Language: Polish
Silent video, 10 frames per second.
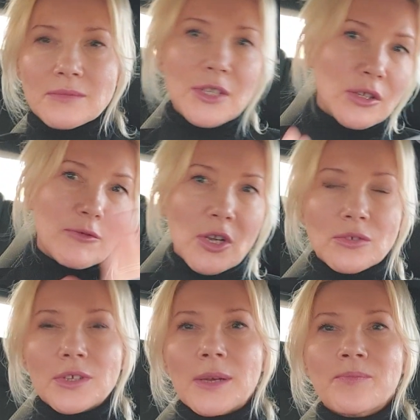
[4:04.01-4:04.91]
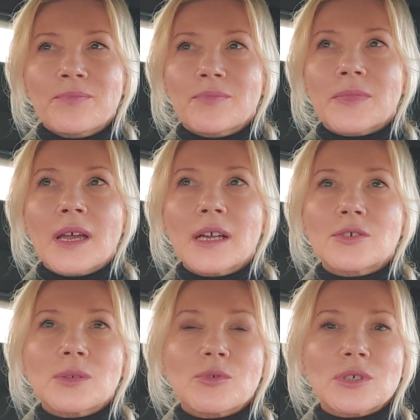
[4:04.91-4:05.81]
Nie odwrotnie,
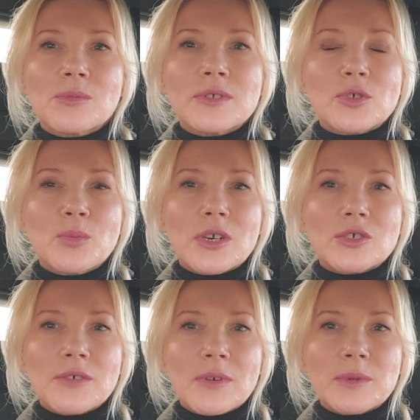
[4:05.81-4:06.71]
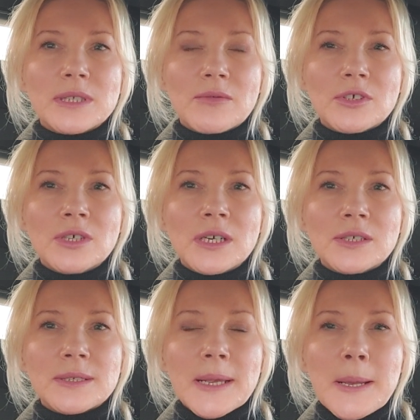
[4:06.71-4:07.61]
tak? Czyli można być super szefem i stawiać
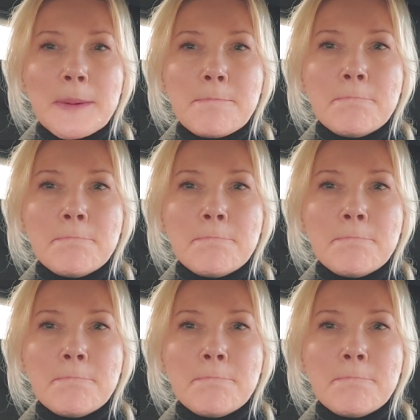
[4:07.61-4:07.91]
granice,